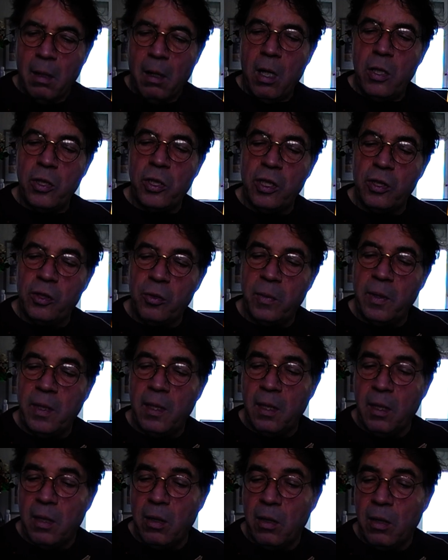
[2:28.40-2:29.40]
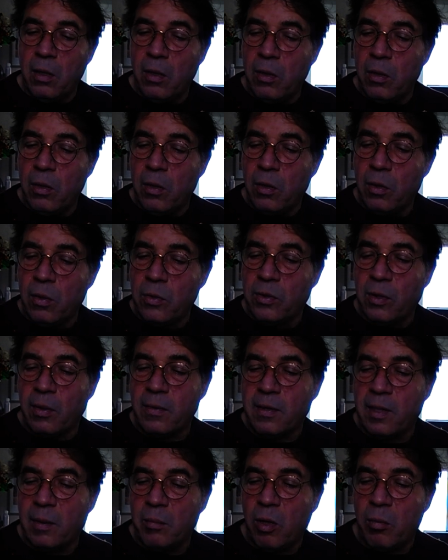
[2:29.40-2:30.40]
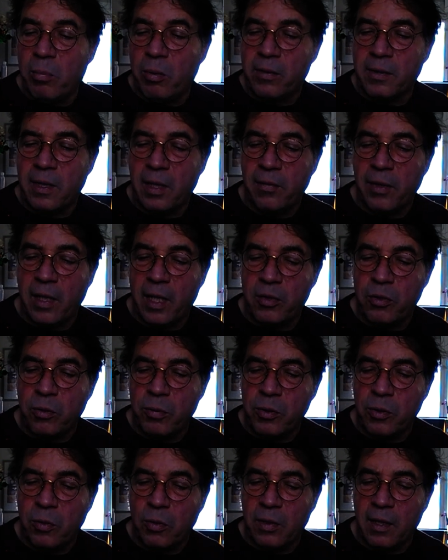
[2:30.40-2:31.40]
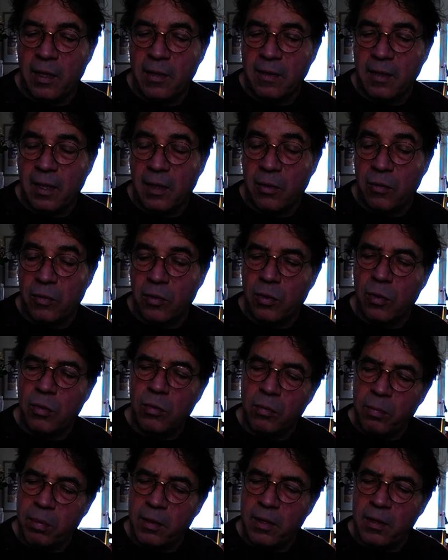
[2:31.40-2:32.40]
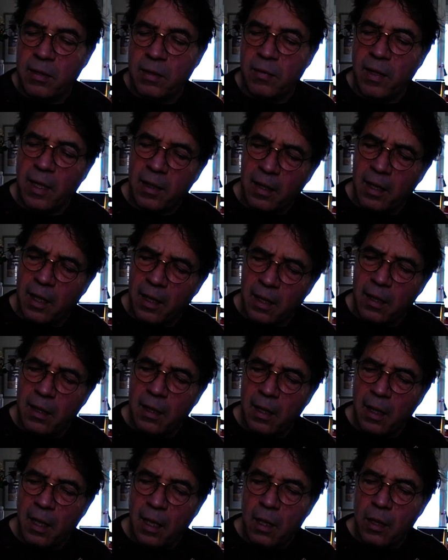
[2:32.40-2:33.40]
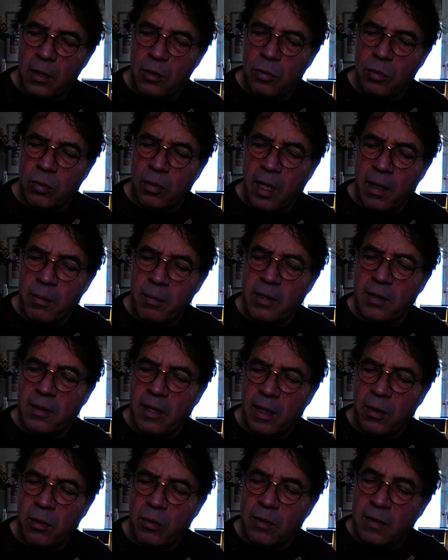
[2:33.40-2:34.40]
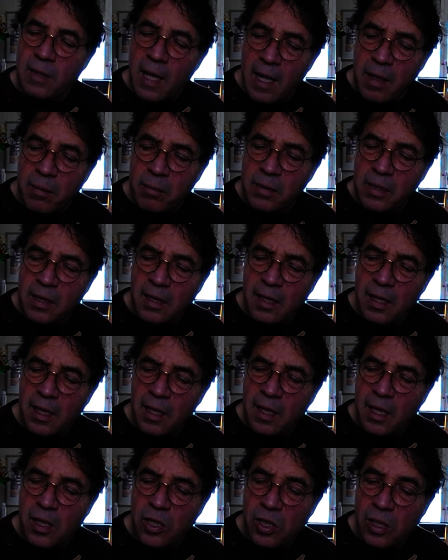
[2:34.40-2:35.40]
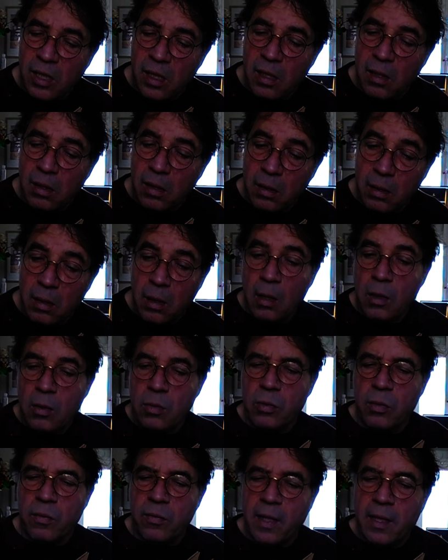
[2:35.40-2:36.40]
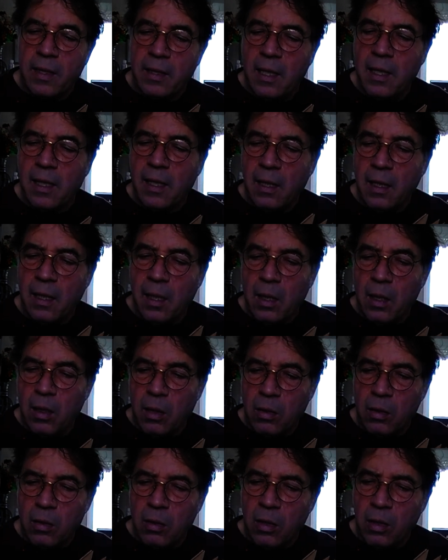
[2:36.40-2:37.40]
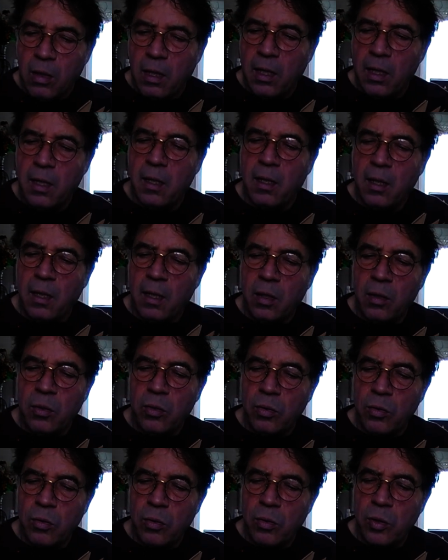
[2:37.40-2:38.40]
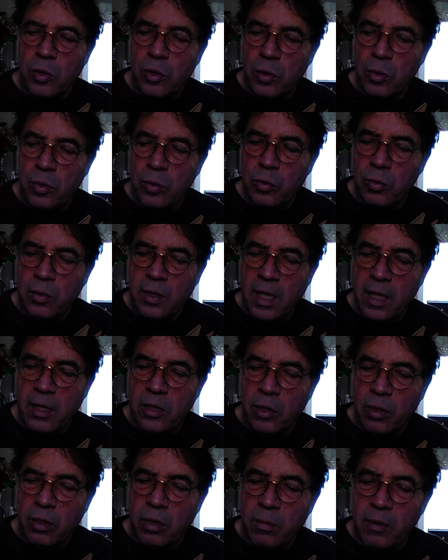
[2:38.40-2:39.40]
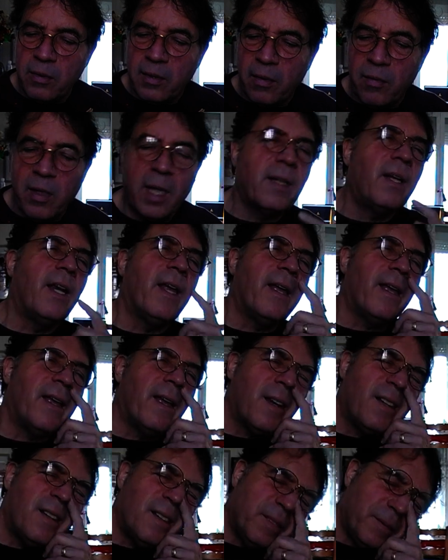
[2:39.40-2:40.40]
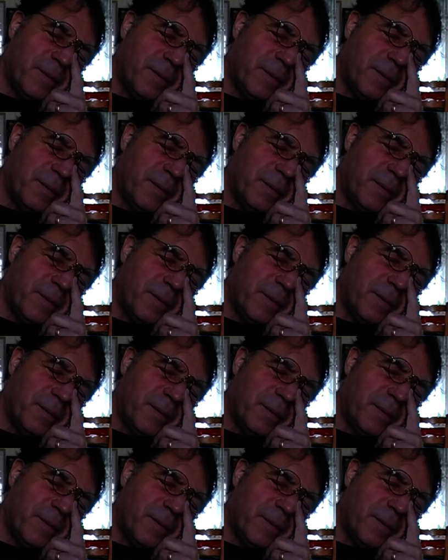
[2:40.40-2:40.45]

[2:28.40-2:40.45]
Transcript: Euh, j'y suis euh, censément pour servir les obscurs desseins de votre complice, Varney, sur la mystérieuse dame qui est cachée. Ce Varnet, encore un dans le jeu duquel je commence à voir clair.